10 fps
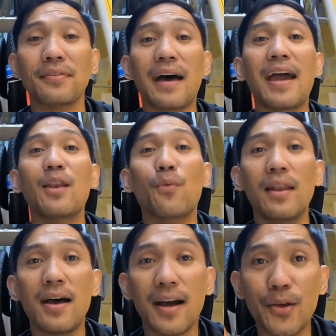Dahil
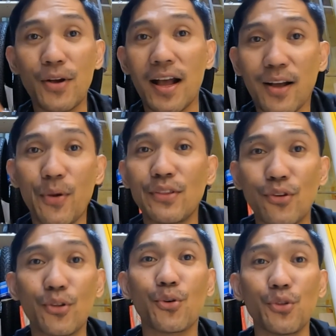wala kayong gagawin
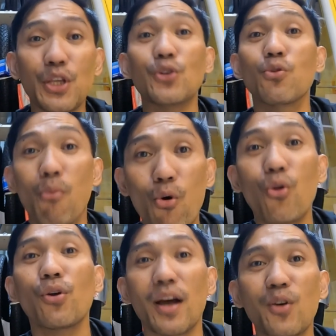doon kundi
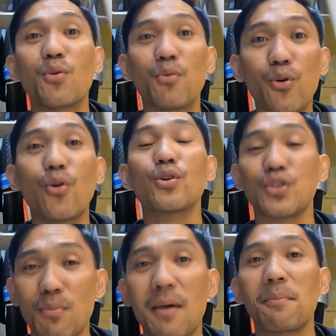gumulong ng gumulong,
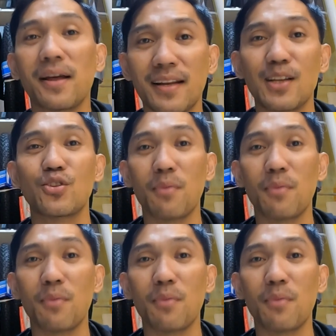sumemplang ng